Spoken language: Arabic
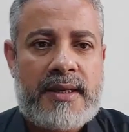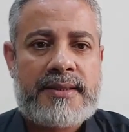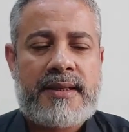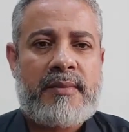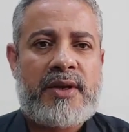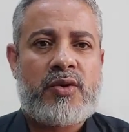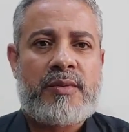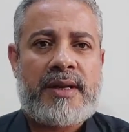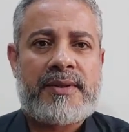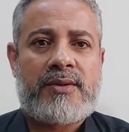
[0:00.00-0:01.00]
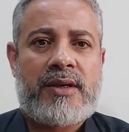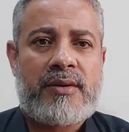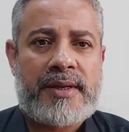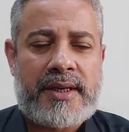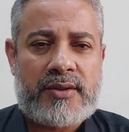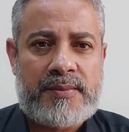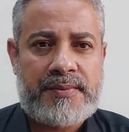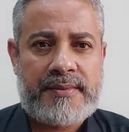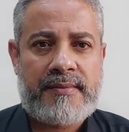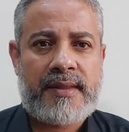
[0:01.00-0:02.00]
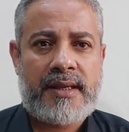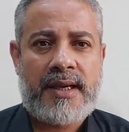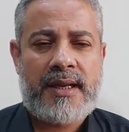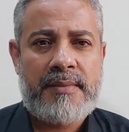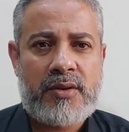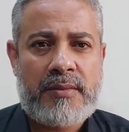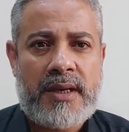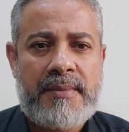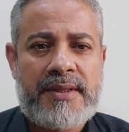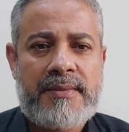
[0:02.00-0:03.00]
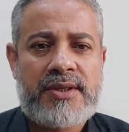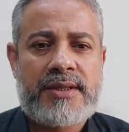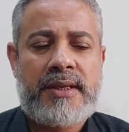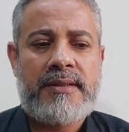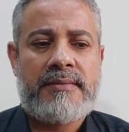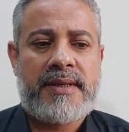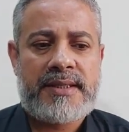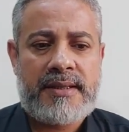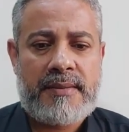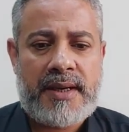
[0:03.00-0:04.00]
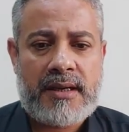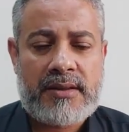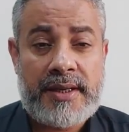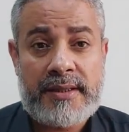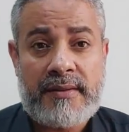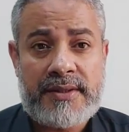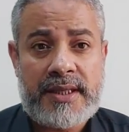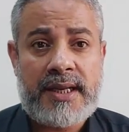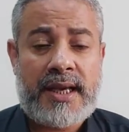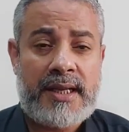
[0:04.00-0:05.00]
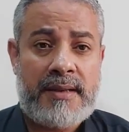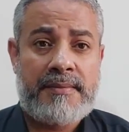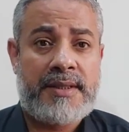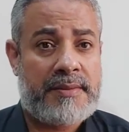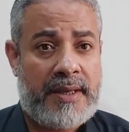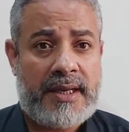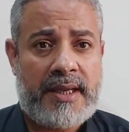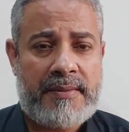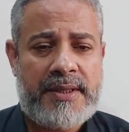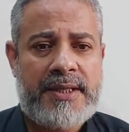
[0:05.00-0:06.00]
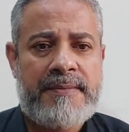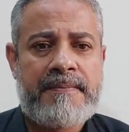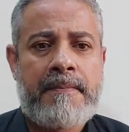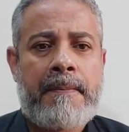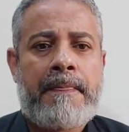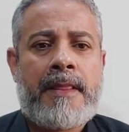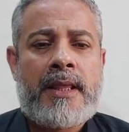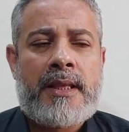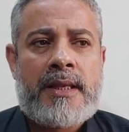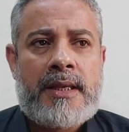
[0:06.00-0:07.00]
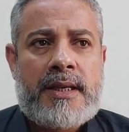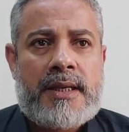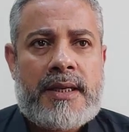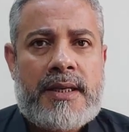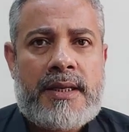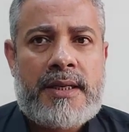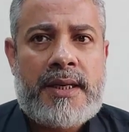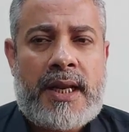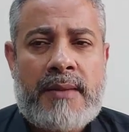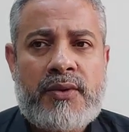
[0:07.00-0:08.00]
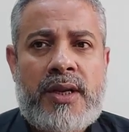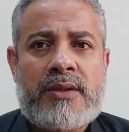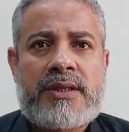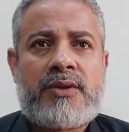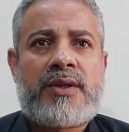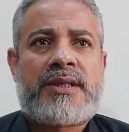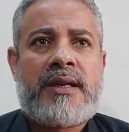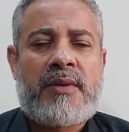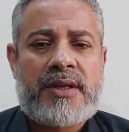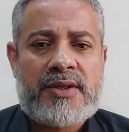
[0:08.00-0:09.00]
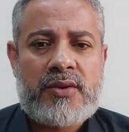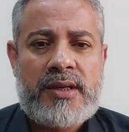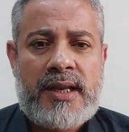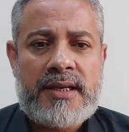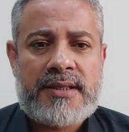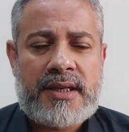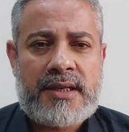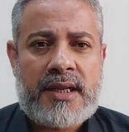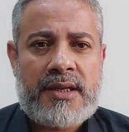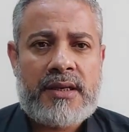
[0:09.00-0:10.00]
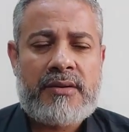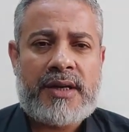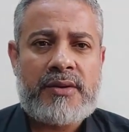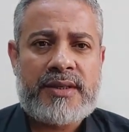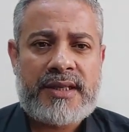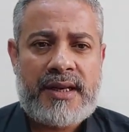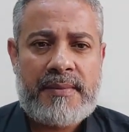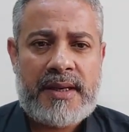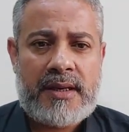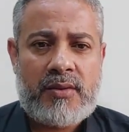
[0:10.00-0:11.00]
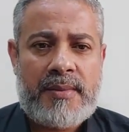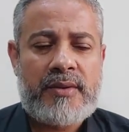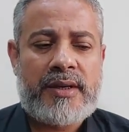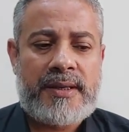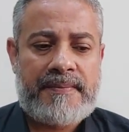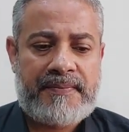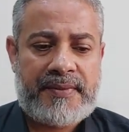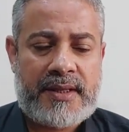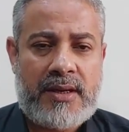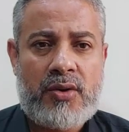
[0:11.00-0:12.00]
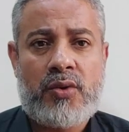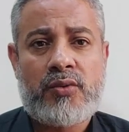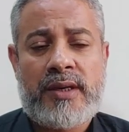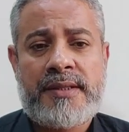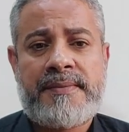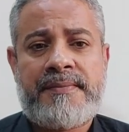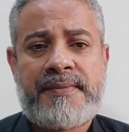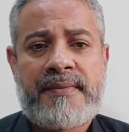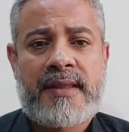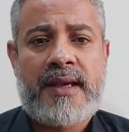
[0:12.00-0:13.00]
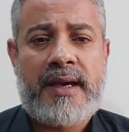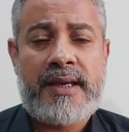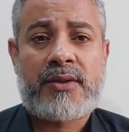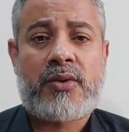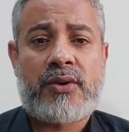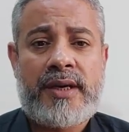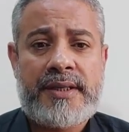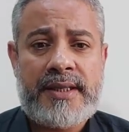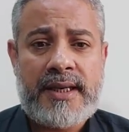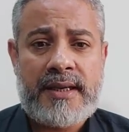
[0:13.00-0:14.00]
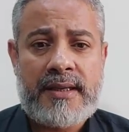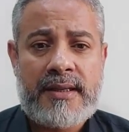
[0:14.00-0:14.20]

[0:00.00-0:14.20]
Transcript: السلام عليكم ورحمة الله وبركاته أهلا بكم أحبتي من جديد ما زلنا مع قناة تفسير الأحلام إسماعيل الجعبيري آه الحمد لله والصلاة والسلام على رسول الله صلى الله عليه وسلم ومن والاه العنوان آيات قرآنية